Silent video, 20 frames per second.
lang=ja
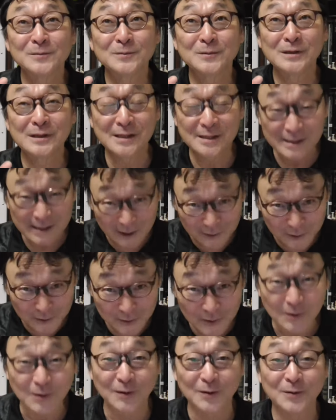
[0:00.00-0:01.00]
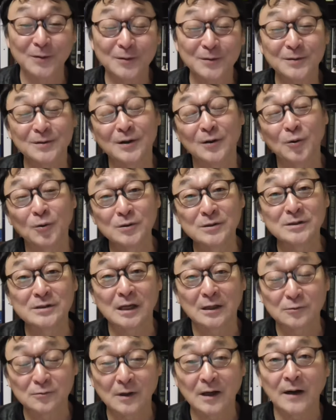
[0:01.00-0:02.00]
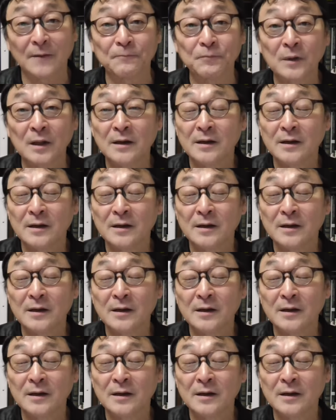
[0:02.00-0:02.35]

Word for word: ギリシャ語のオリジナルは、